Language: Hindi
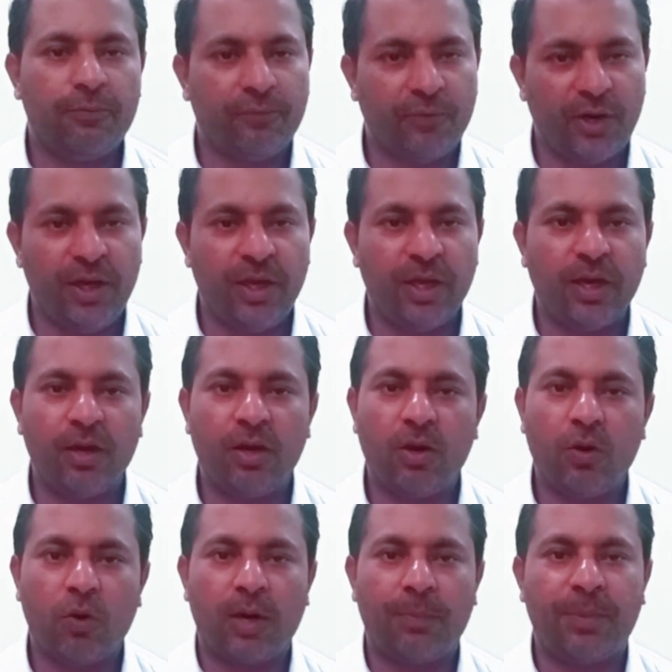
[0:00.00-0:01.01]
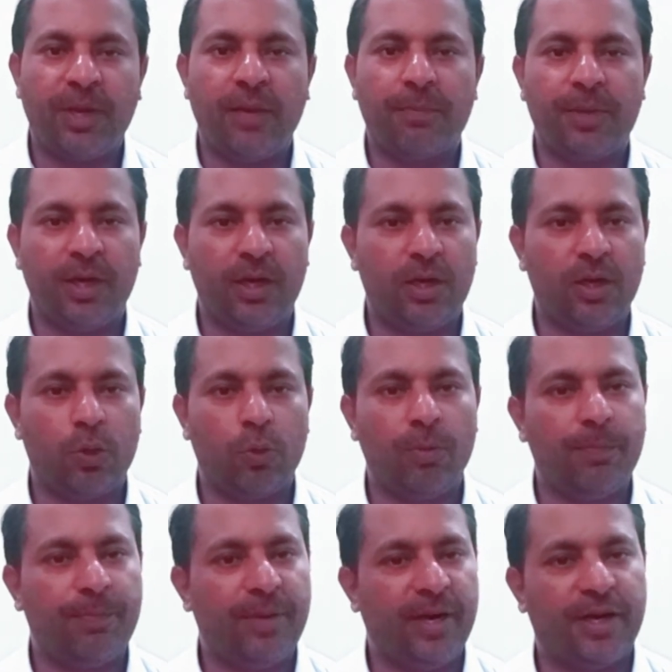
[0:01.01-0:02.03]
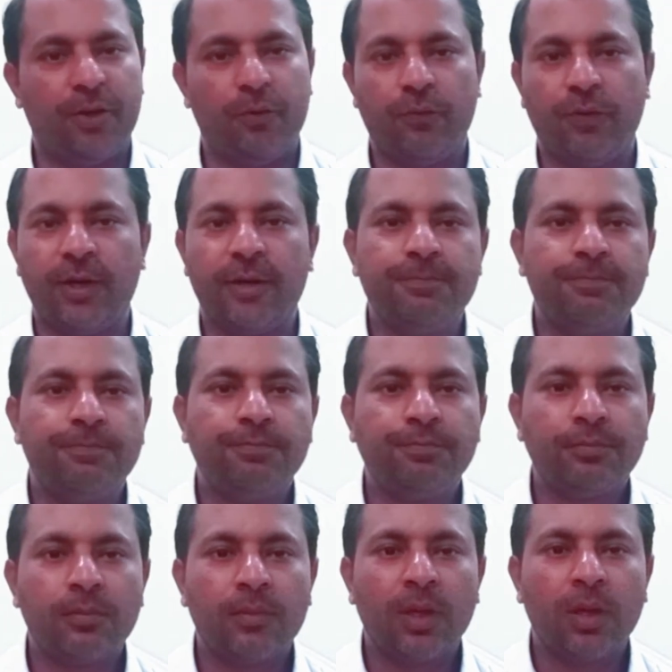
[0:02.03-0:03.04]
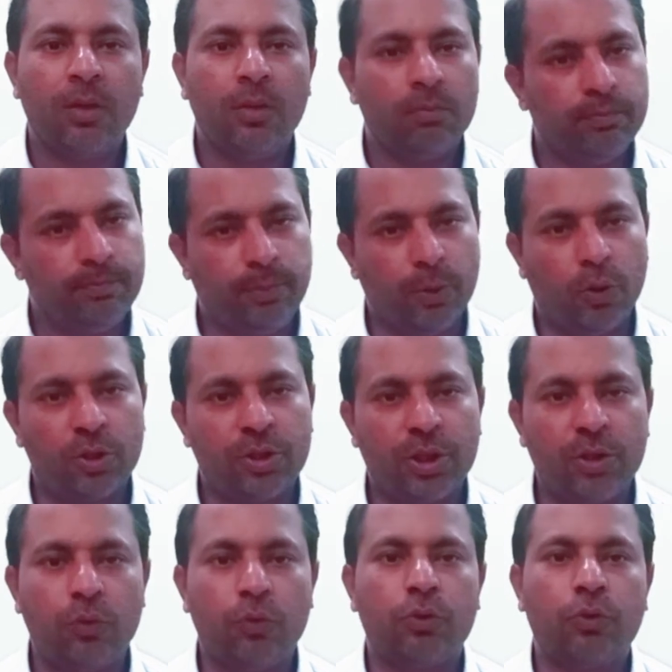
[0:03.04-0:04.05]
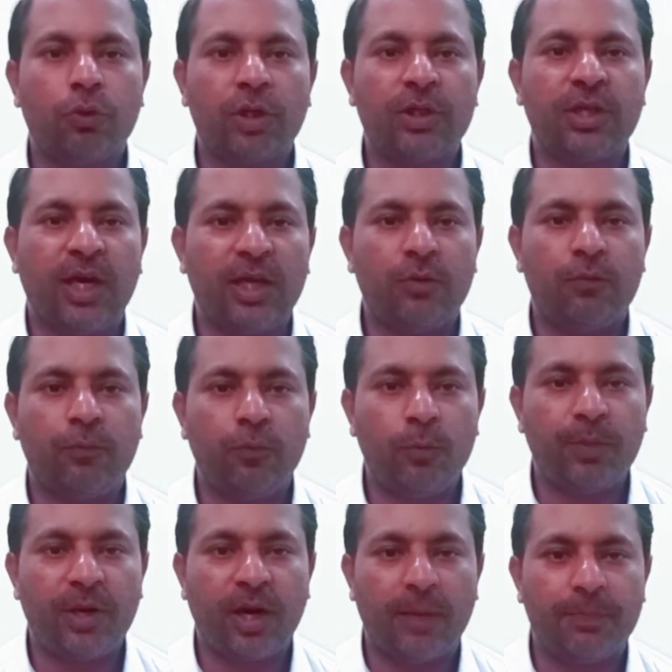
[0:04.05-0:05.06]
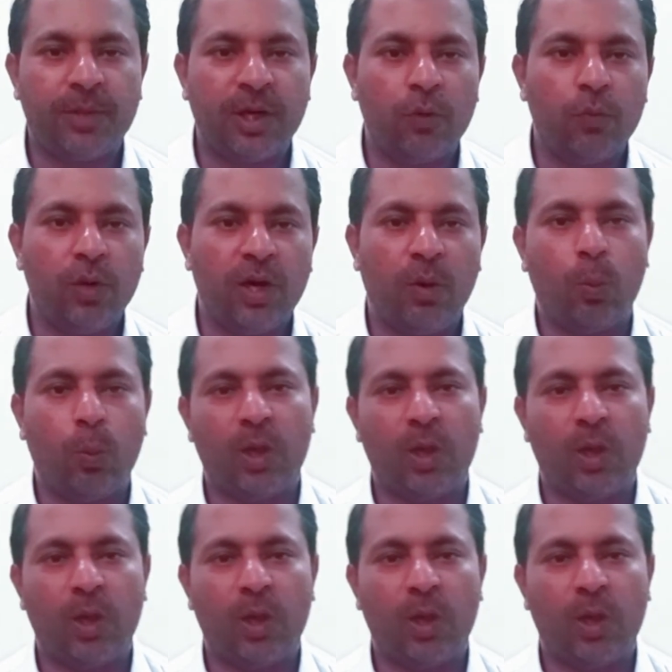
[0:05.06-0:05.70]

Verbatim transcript: फ्री हैं और अपने अपने घरों में बैठे हुए हैं बहुत से दोस्तों के साथ फ़ोन पर रबता हुआ